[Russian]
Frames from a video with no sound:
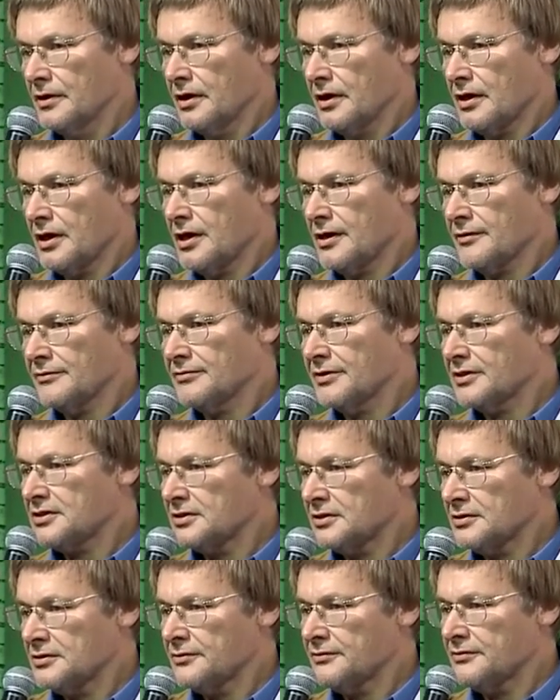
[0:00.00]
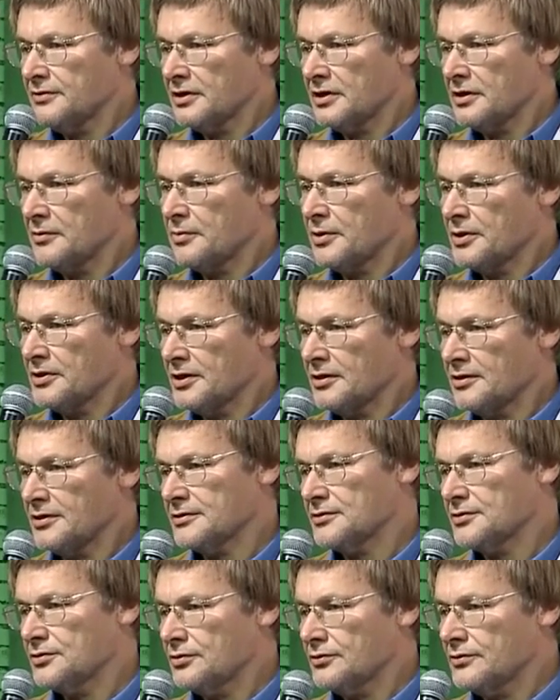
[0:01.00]
а в XX веке понять
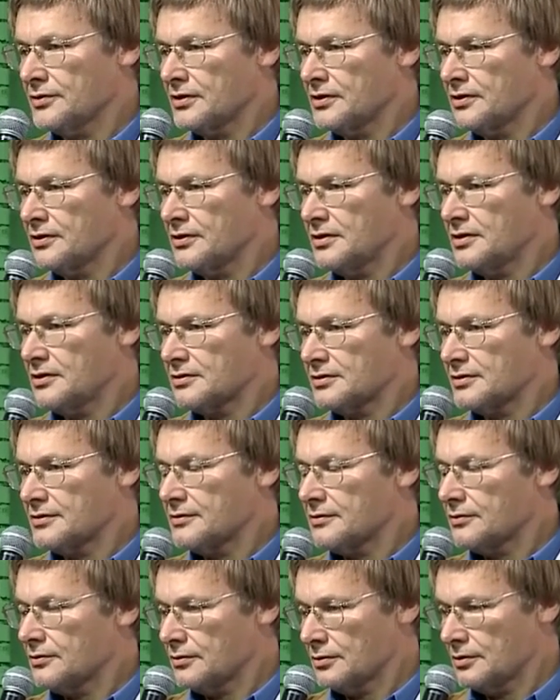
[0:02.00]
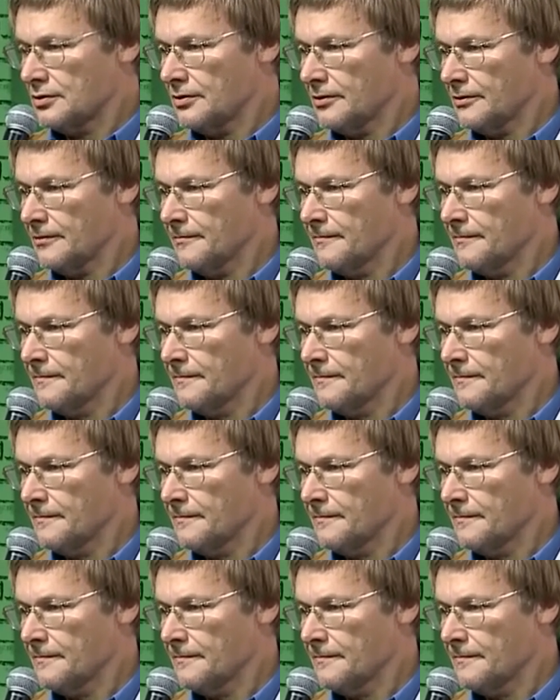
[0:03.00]
основы генетического кода.